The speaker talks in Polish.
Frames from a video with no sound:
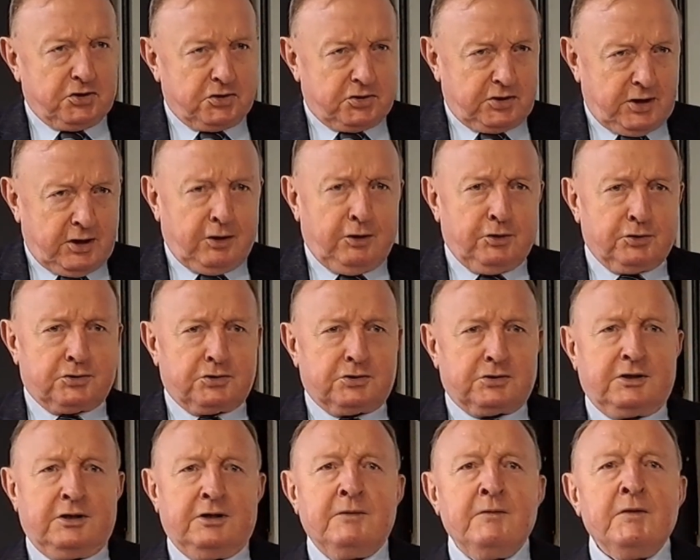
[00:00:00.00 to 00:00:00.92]

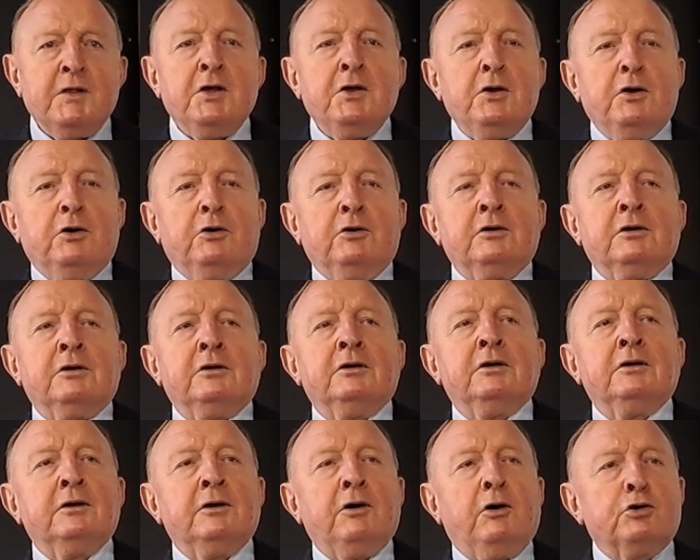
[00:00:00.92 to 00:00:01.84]
szczerości
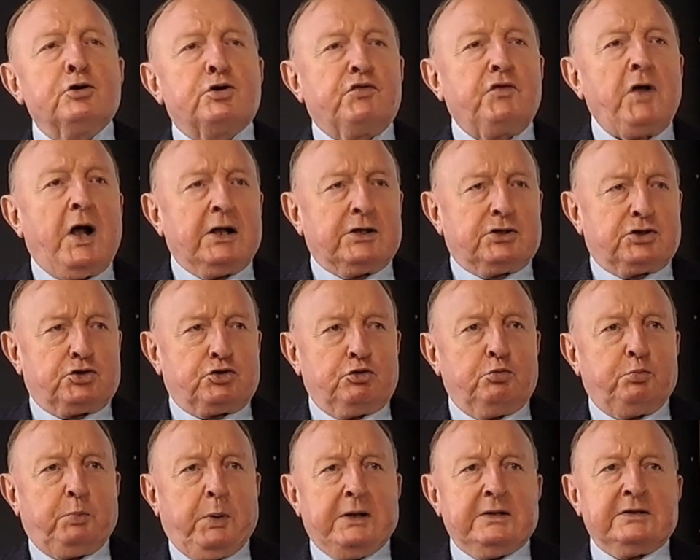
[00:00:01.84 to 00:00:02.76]
Y,
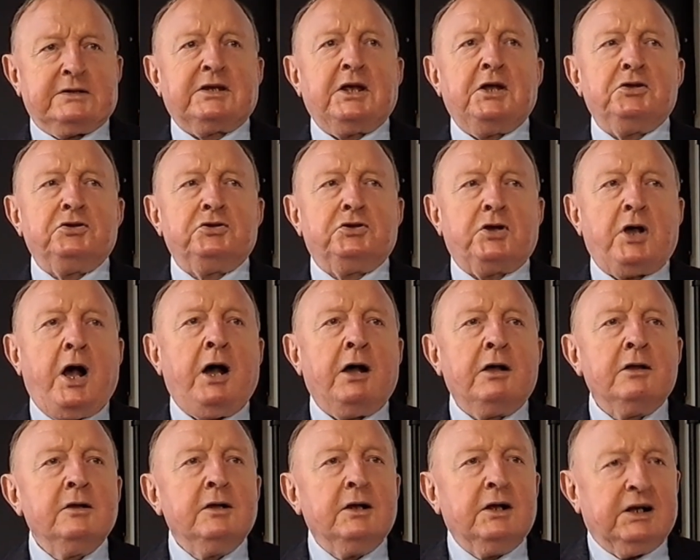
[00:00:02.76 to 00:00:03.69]
oświadczył pan
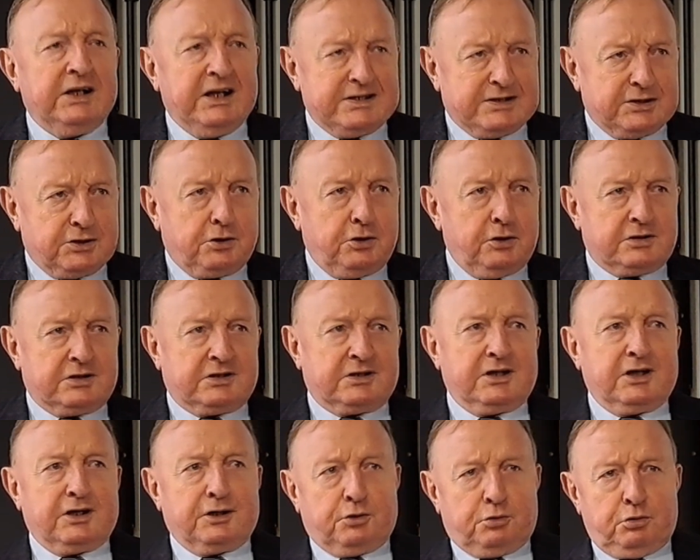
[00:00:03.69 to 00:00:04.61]
sędzia
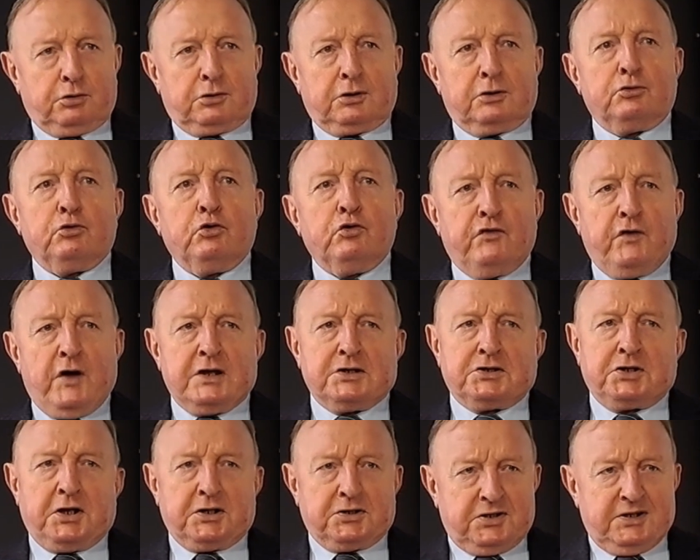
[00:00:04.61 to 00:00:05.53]
Laskowski, który
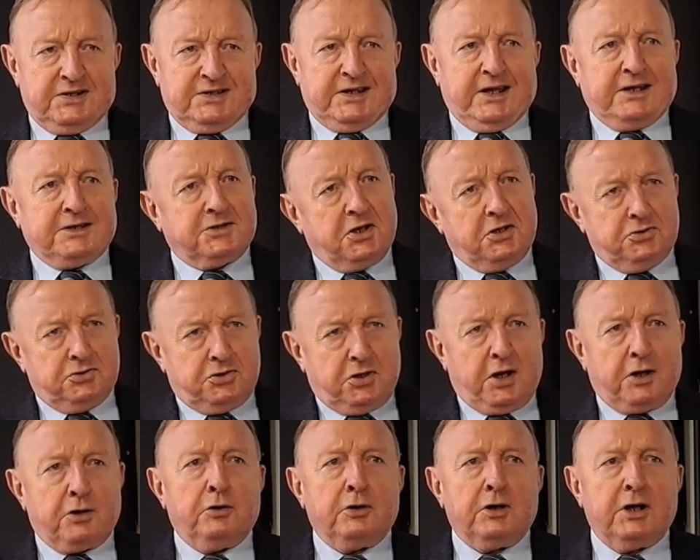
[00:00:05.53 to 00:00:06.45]
uważa się za
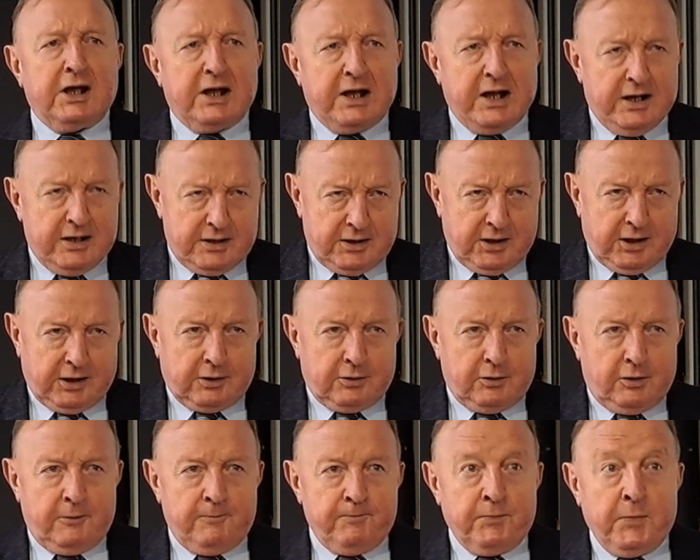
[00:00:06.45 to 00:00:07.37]
sędziego
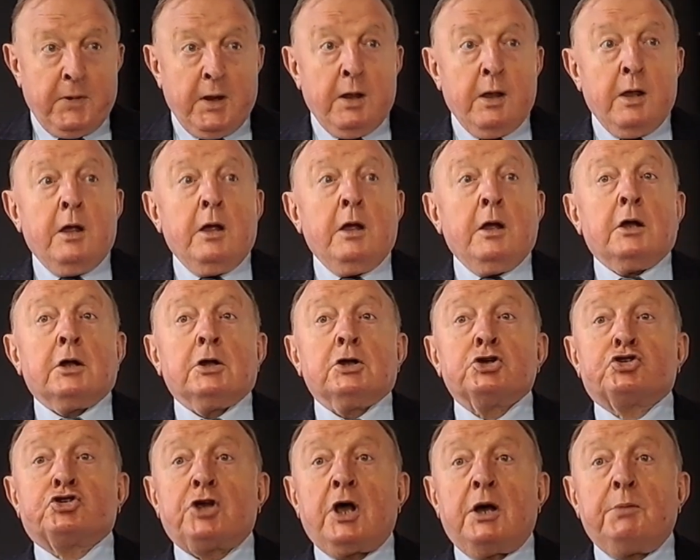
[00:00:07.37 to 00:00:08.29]
legalnego,
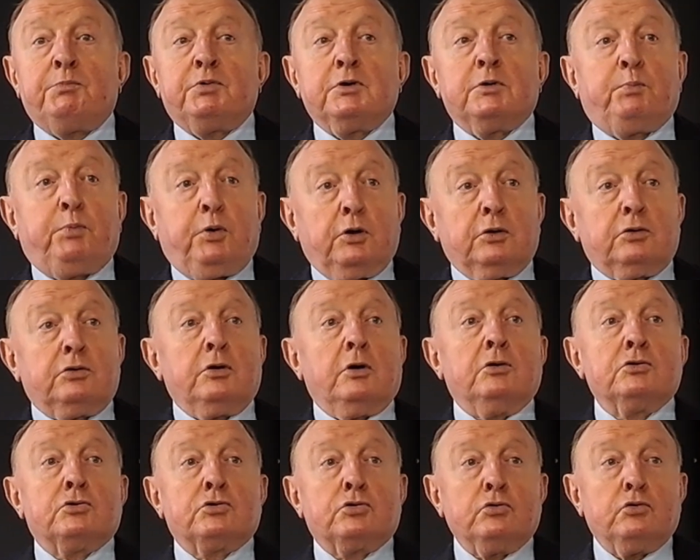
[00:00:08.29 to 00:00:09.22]
żeby
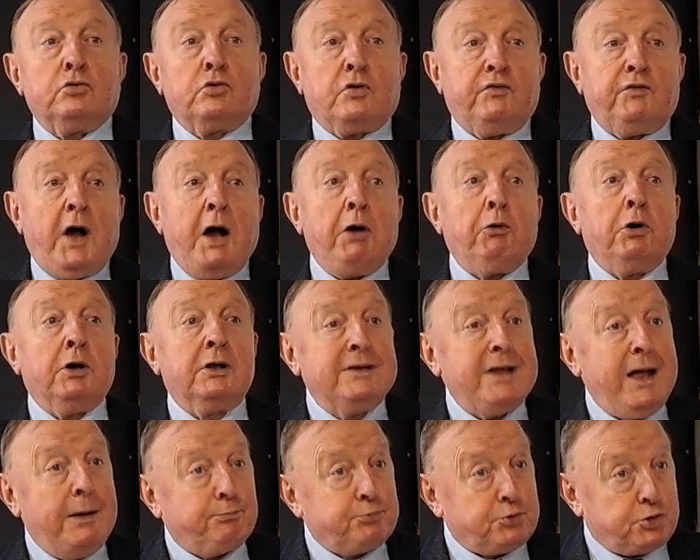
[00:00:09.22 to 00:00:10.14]
podjąć uchwałę
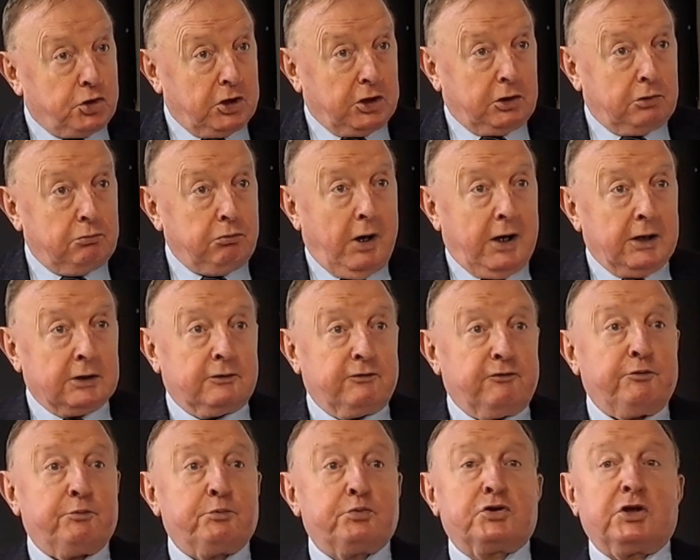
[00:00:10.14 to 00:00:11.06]
na przykład
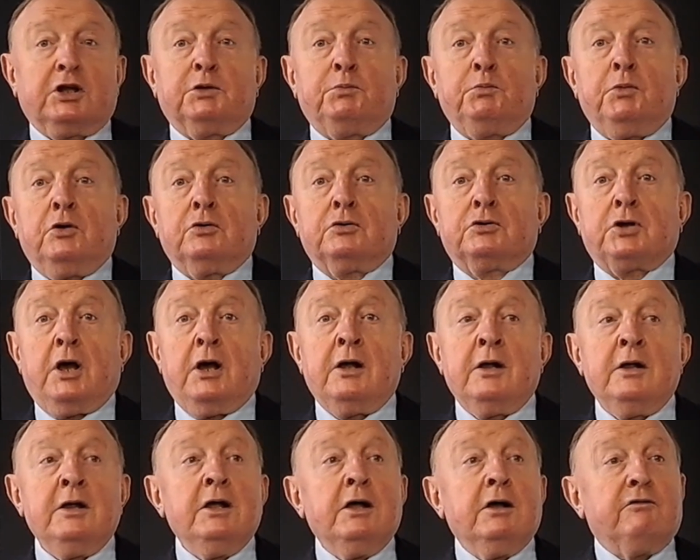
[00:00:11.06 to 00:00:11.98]
w przedmiocie
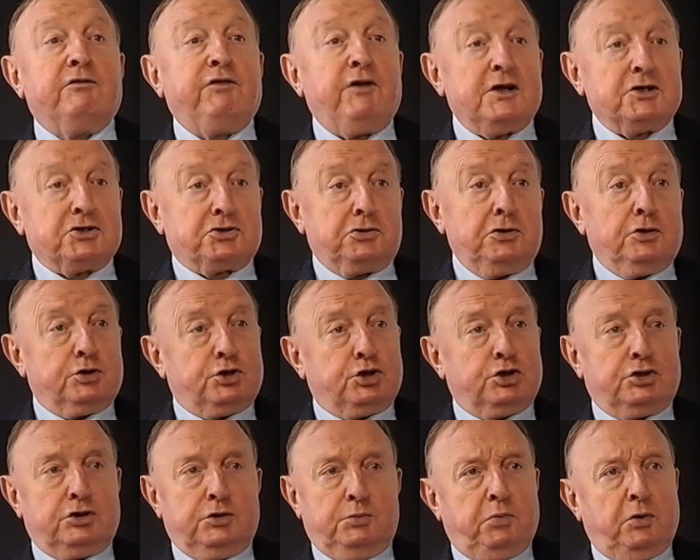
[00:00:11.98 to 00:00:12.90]

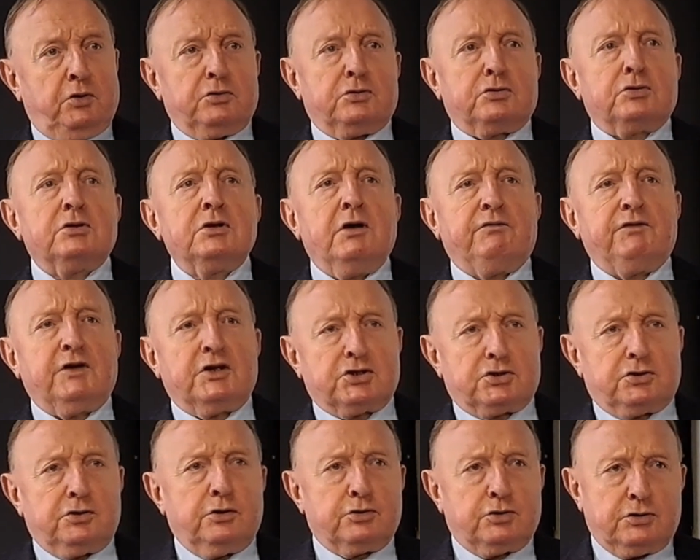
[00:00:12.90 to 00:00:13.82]
ważności bądź
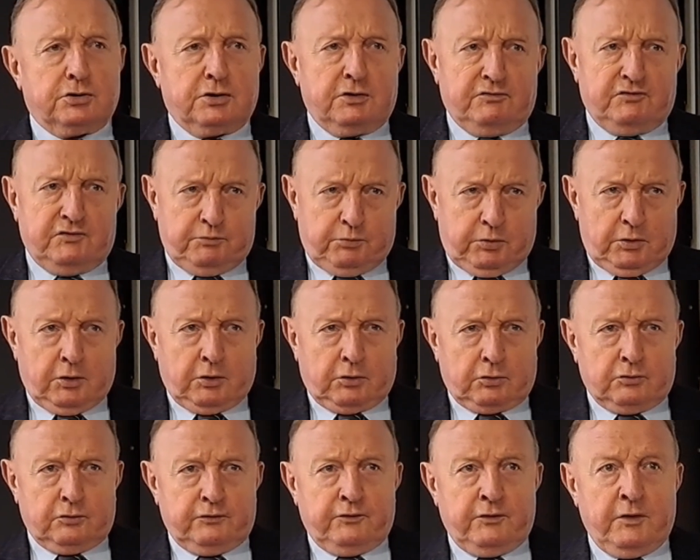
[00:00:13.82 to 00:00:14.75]
nieważności
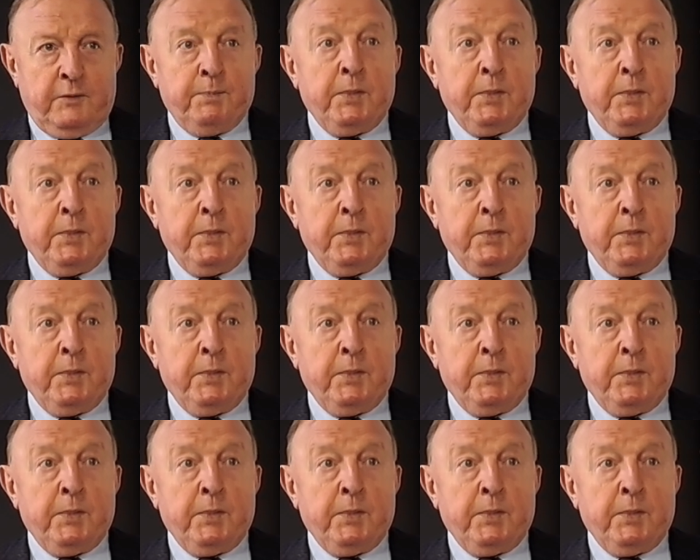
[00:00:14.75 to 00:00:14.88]
wyborów,